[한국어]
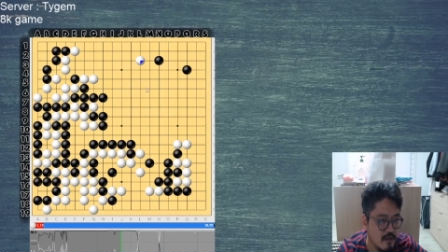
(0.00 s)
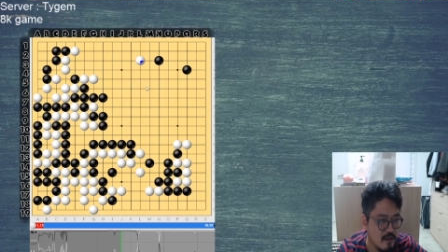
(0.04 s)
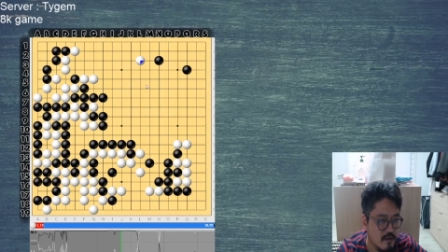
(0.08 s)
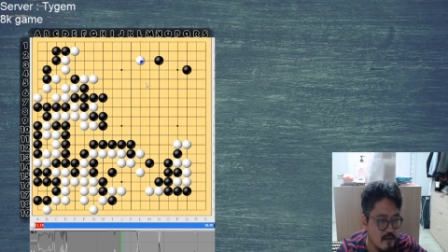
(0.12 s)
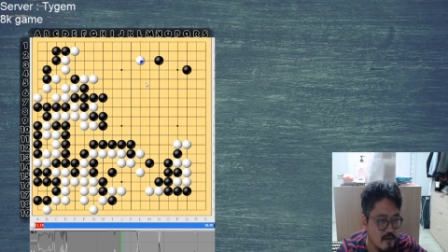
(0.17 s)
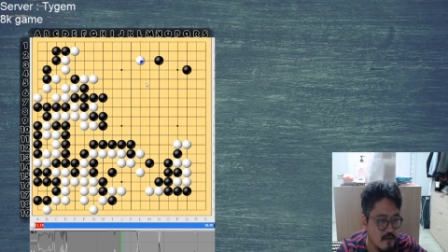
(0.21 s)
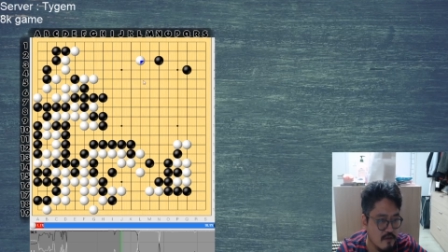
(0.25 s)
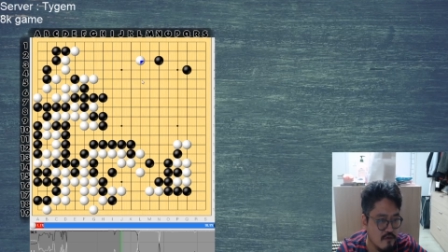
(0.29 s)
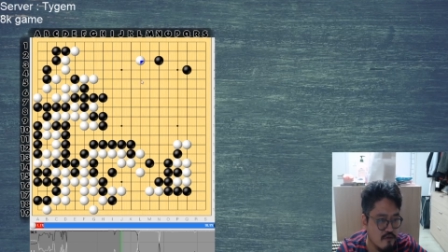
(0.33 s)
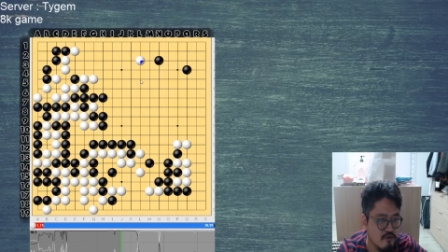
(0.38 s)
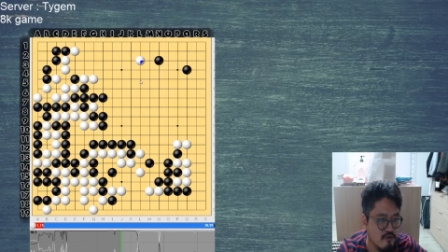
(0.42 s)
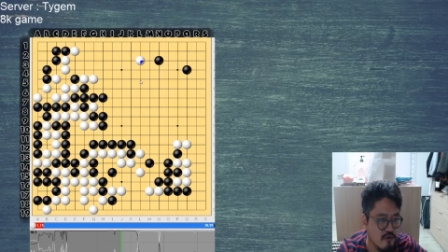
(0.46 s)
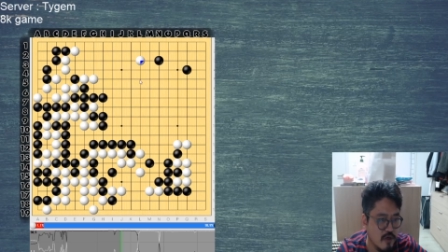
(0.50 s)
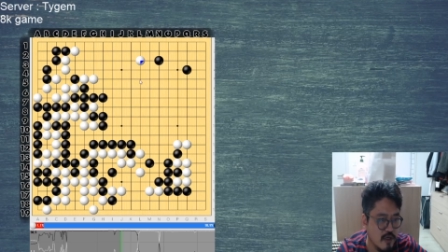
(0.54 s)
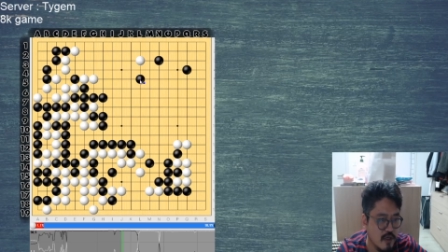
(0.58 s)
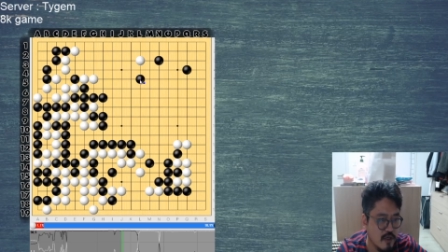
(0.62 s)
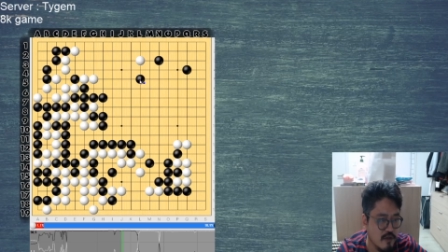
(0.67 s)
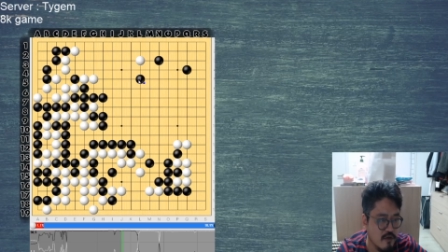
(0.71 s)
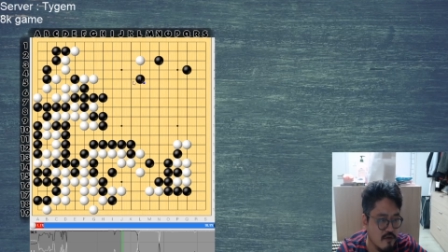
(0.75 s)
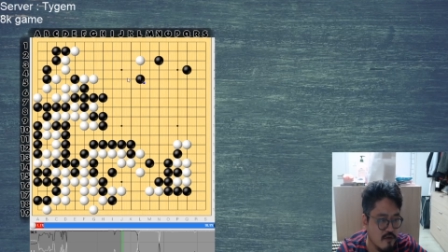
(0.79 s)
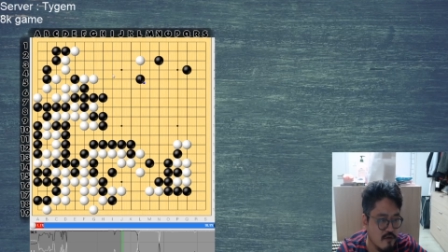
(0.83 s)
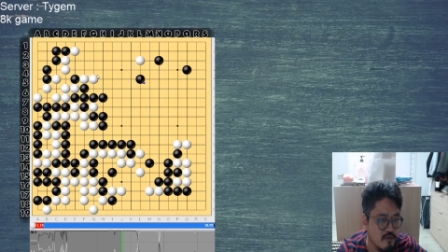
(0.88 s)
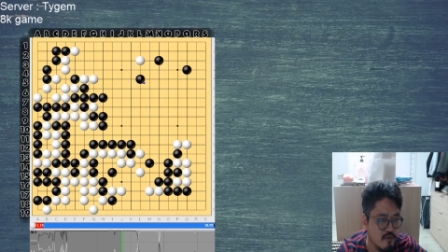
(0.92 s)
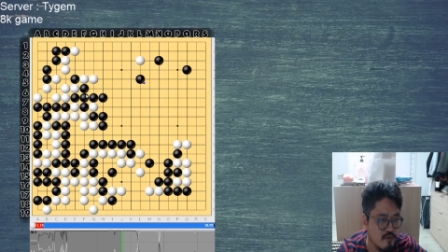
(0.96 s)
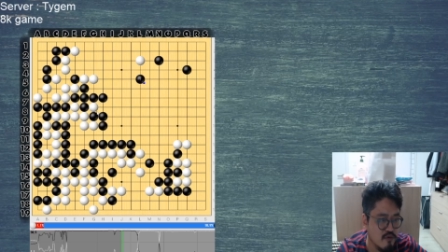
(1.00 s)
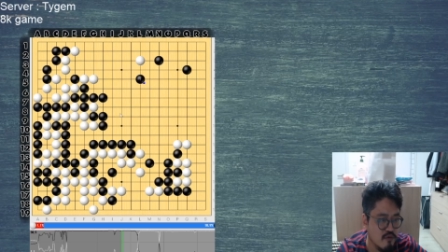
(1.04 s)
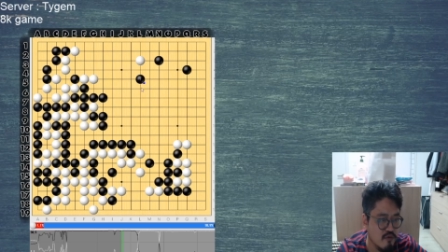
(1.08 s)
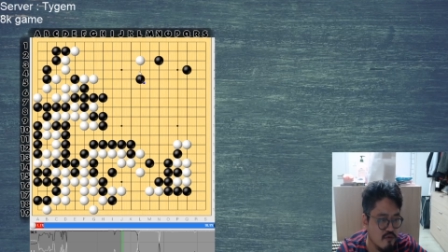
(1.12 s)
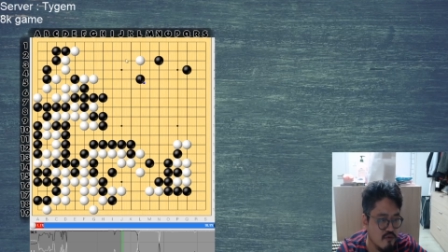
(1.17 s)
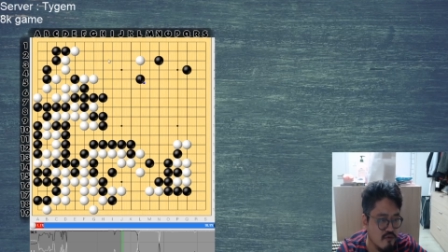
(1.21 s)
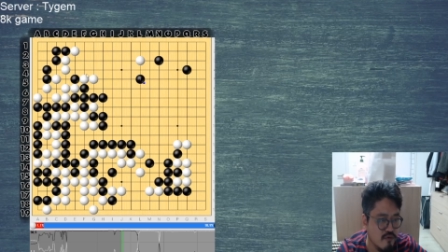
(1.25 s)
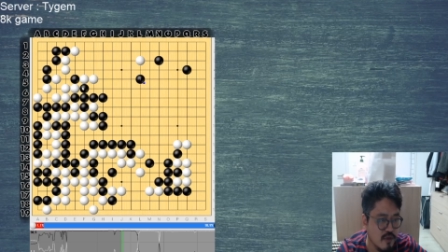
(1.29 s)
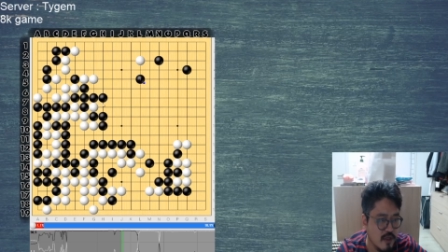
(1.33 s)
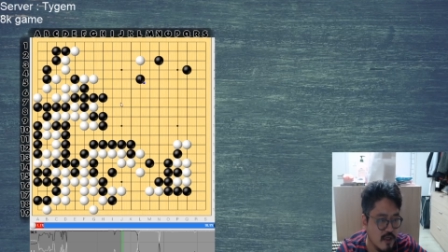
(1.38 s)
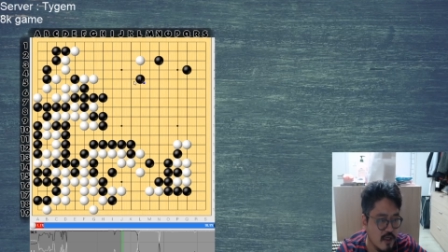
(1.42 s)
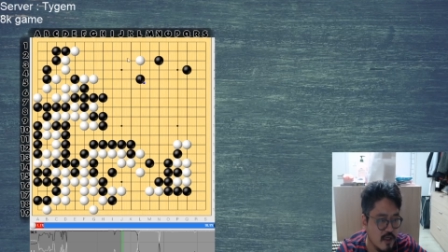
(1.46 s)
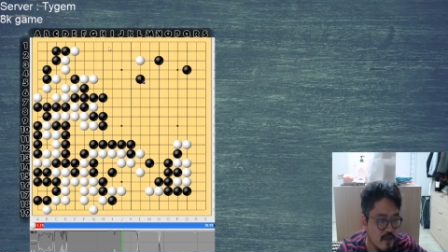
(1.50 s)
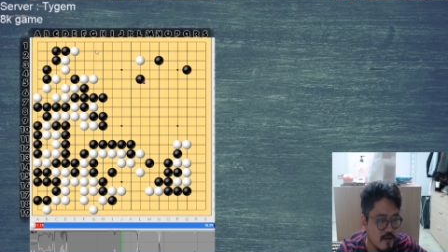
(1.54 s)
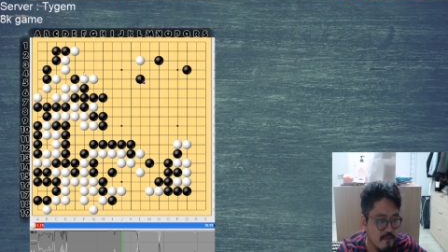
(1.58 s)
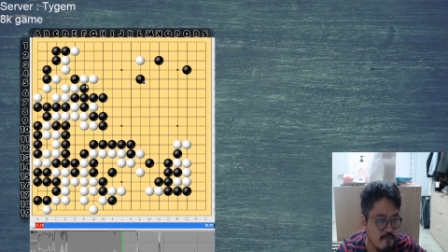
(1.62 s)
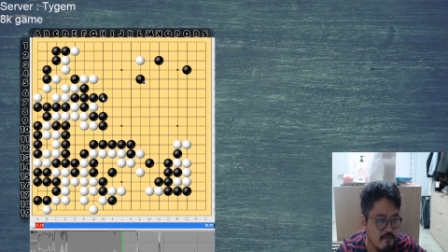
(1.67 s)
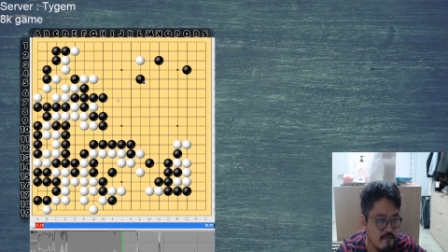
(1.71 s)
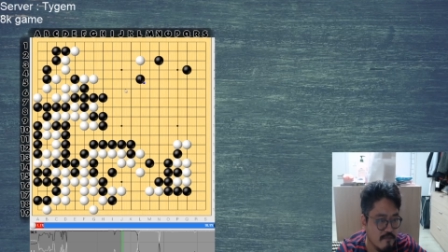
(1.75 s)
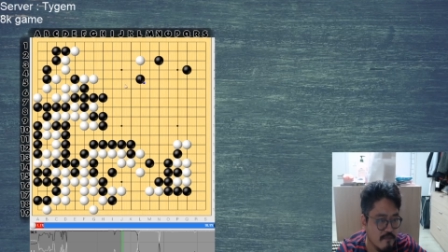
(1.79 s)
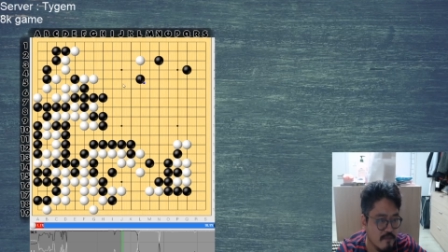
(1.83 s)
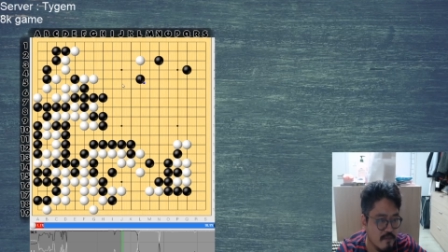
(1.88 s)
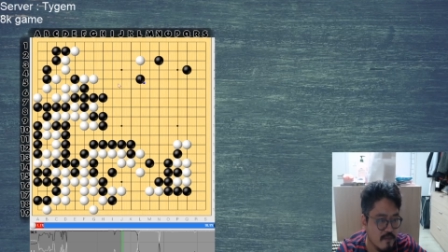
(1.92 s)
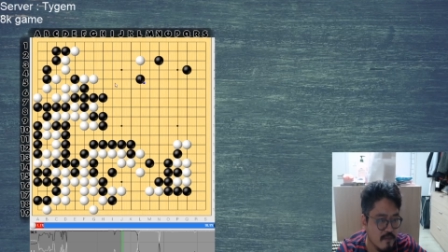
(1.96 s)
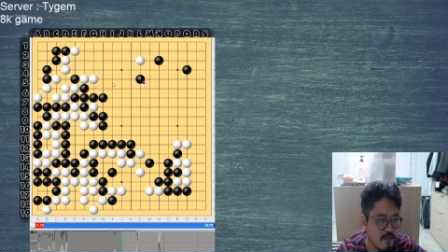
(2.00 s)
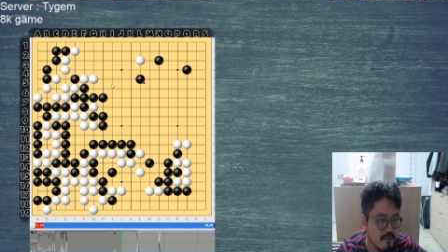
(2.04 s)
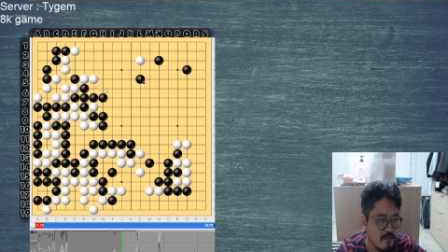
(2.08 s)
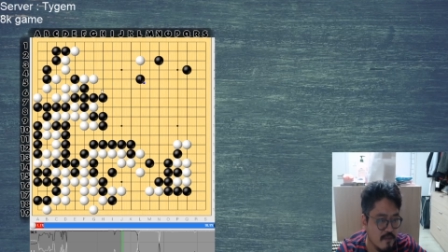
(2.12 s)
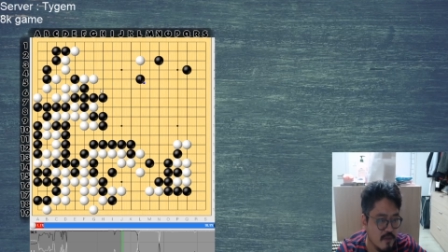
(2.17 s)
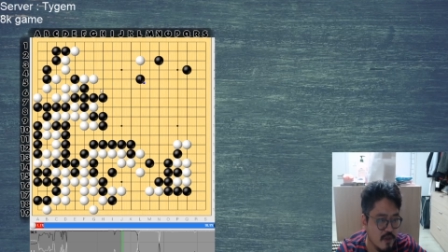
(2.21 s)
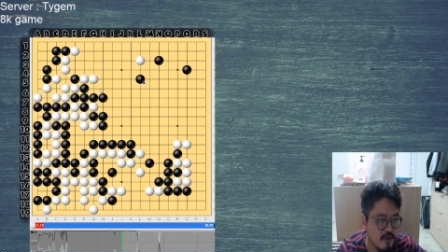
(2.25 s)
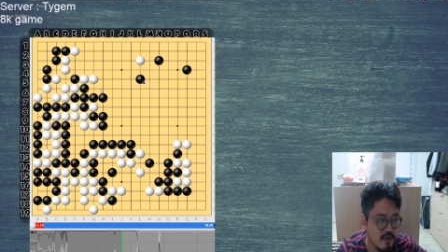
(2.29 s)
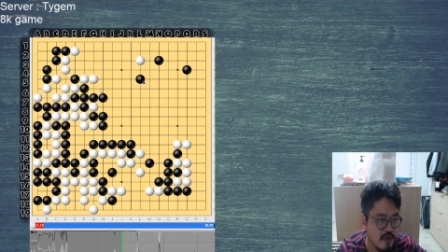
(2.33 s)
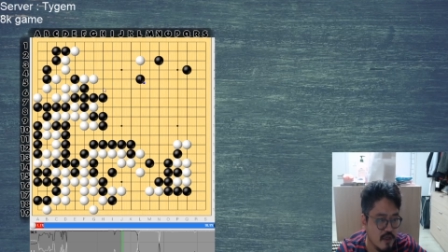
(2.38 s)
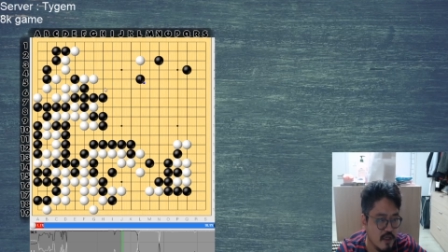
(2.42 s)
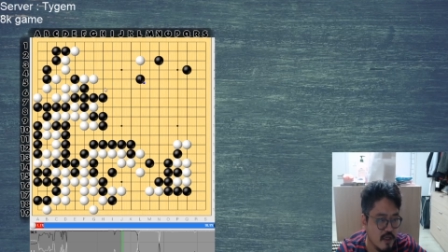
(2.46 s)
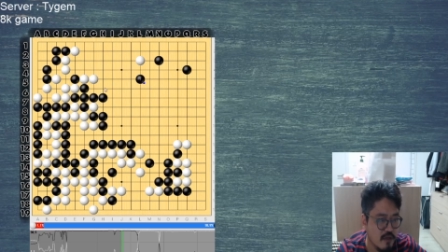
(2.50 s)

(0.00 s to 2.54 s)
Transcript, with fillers: 흙중앙이 너무 좋은데 여기